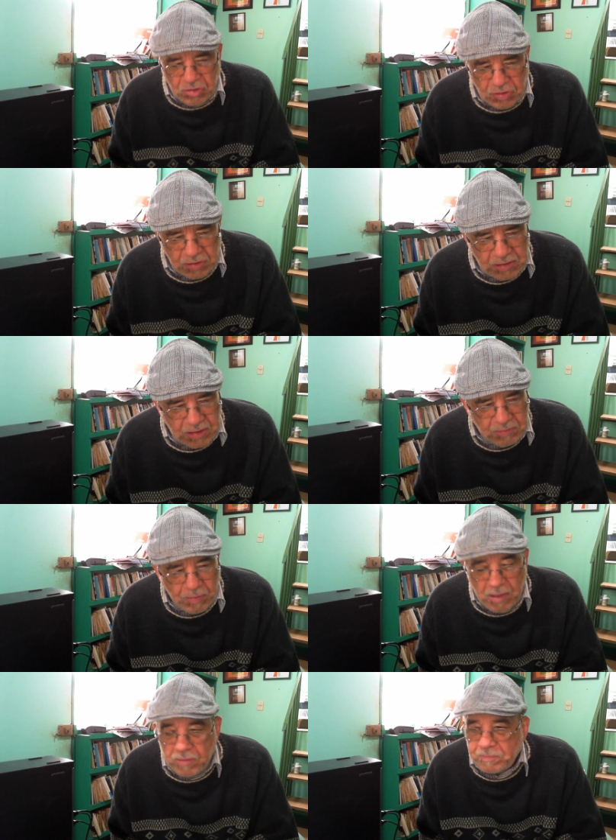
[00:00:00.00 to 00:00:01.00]
Entonces,
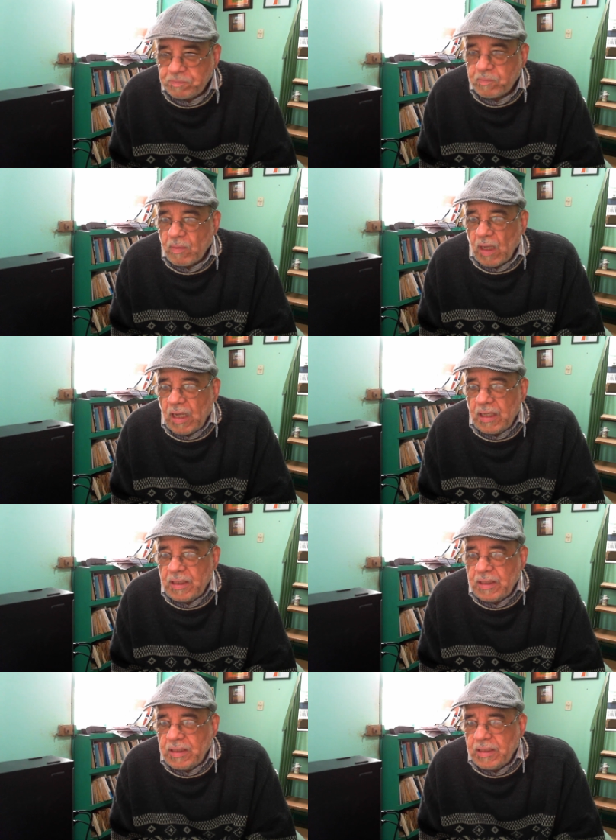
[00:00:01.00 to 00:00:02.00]
bueno,
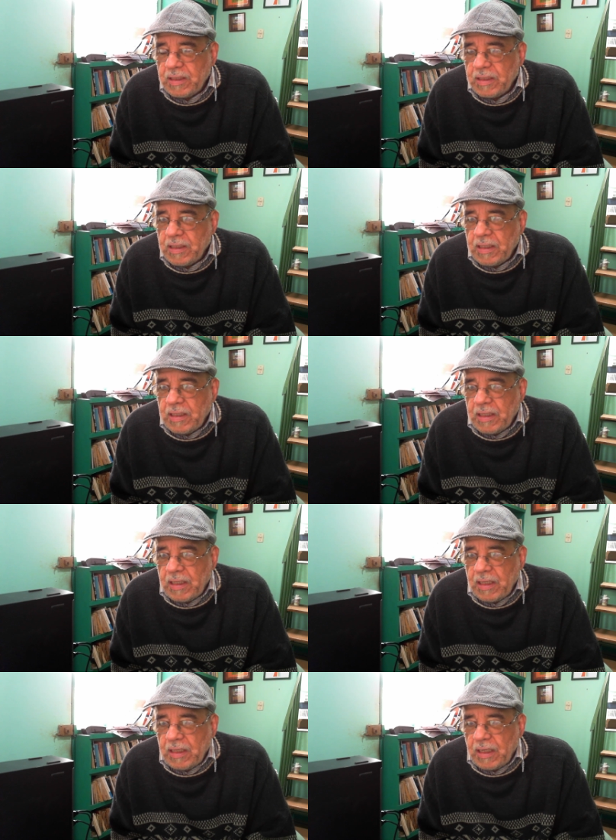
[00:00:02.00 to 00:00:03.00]
ahí
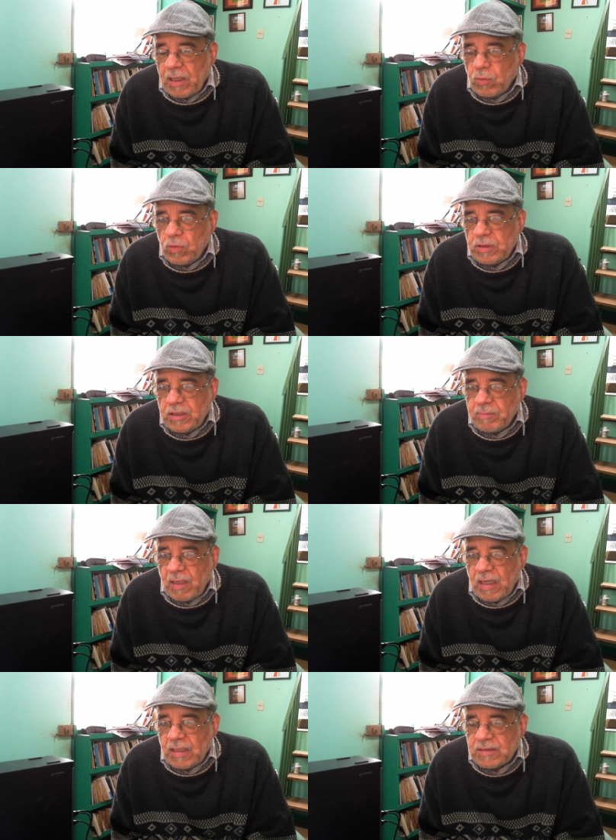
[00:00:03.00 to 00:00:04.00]
en la
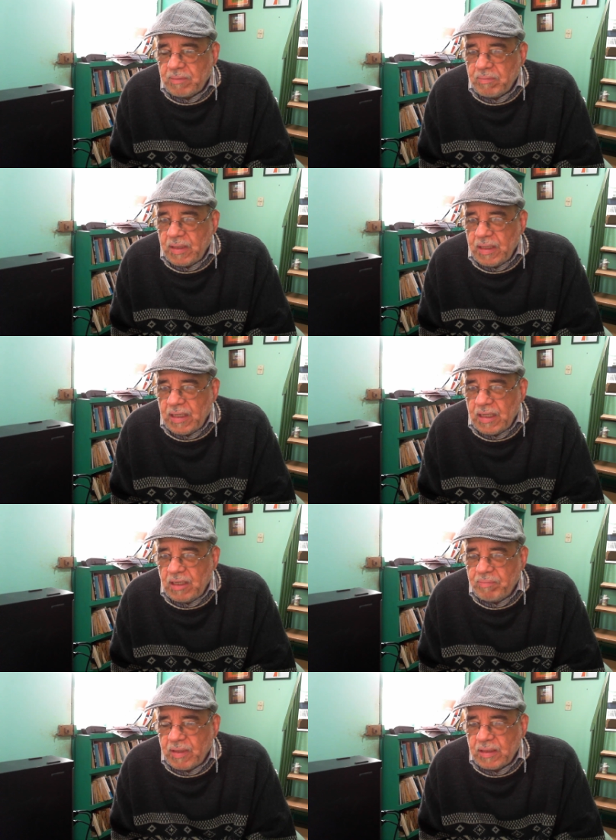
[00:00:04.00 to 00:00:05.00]
última asamblea
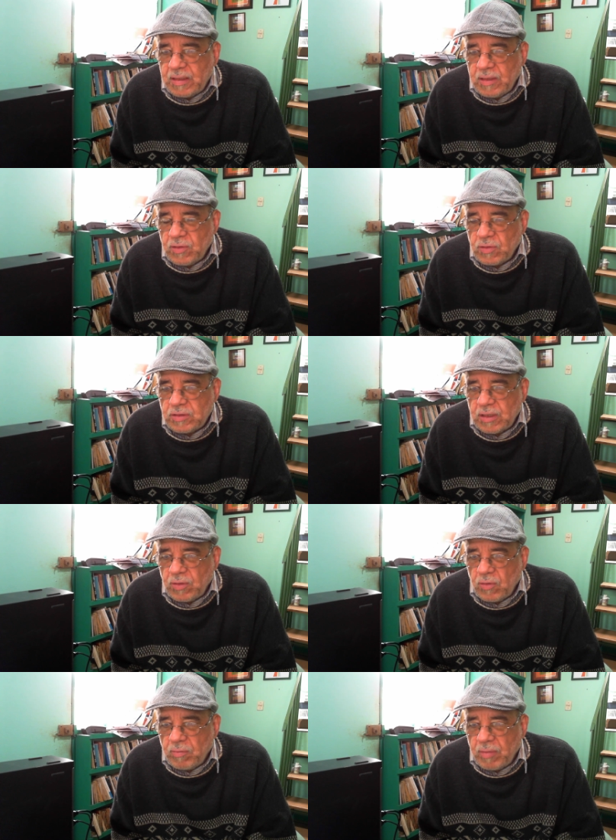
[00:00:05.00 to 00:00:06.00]
del partido se
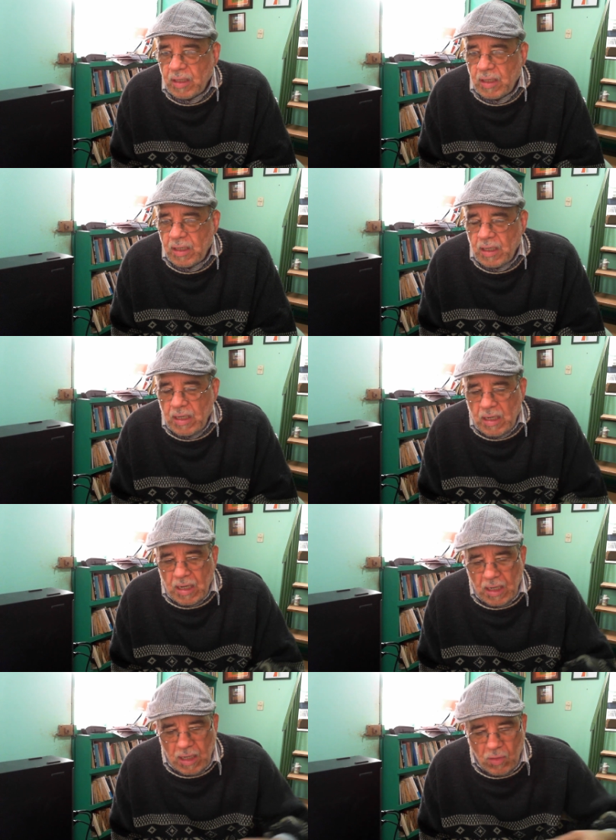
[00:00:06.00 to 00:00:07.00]
nombra
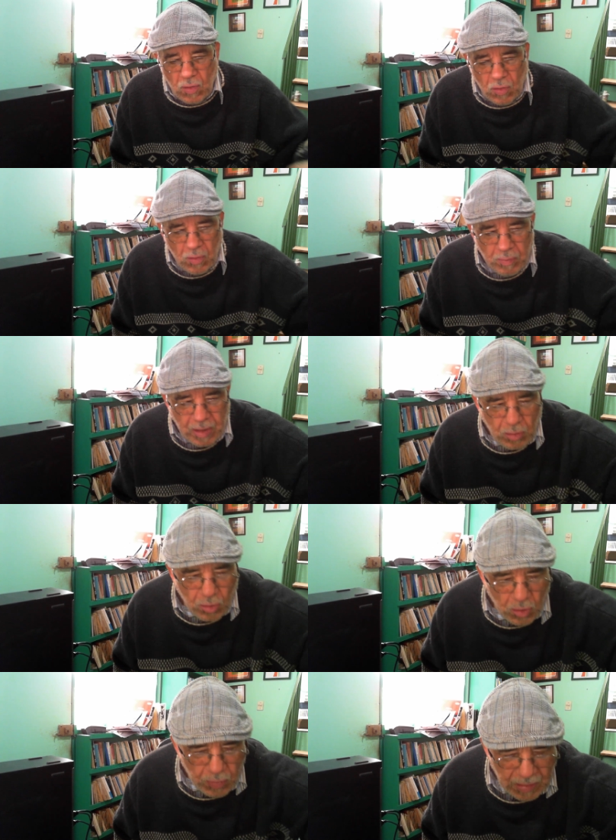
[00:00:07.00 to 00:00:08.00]
a un hombre
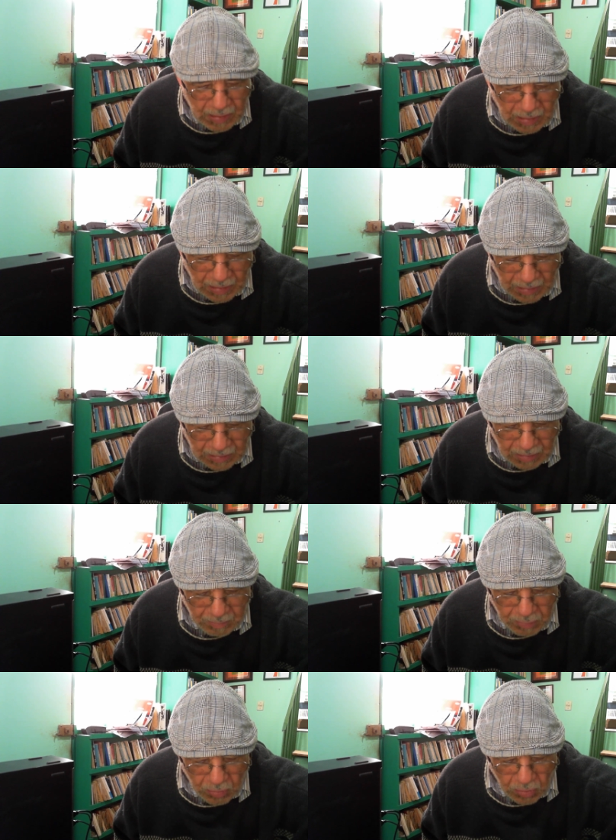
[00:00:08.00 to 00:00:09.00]
joven que
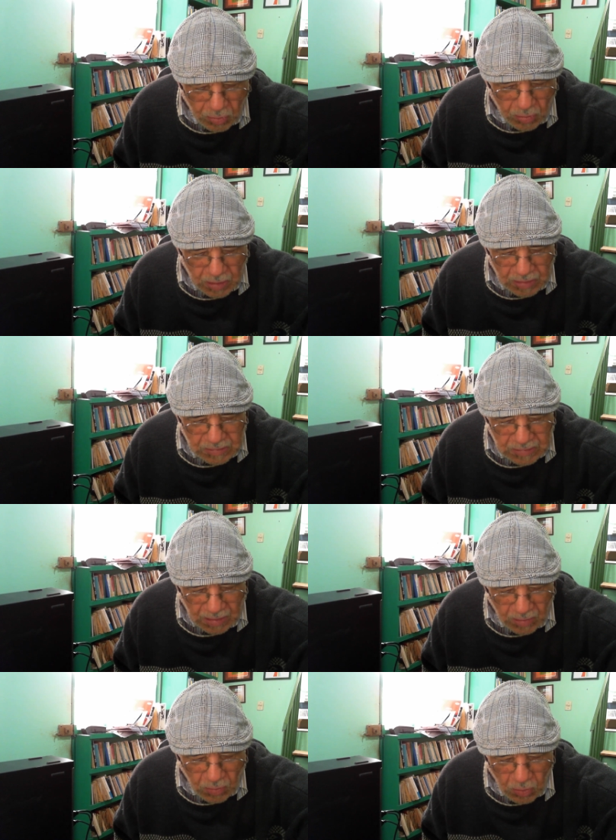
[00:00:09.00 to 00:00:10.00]
tampoco es
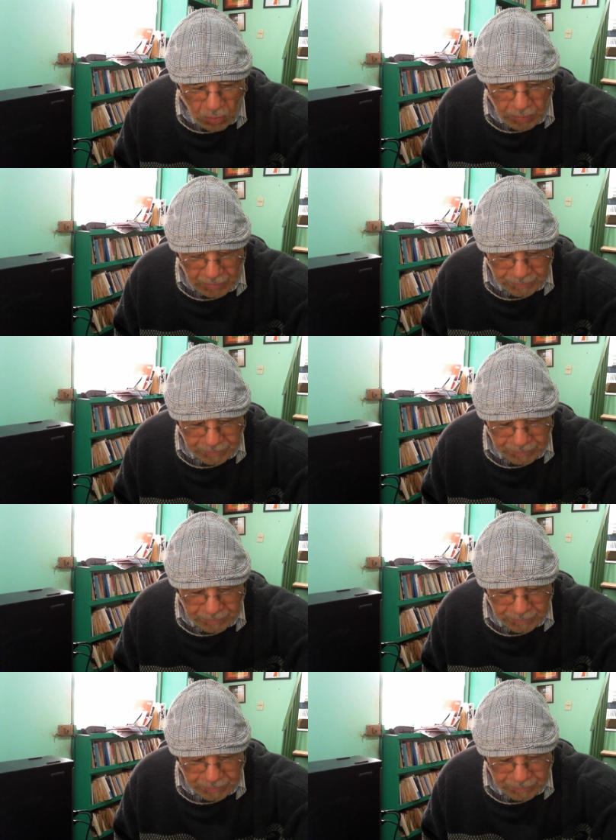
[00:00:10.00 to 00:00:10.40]
tan joven,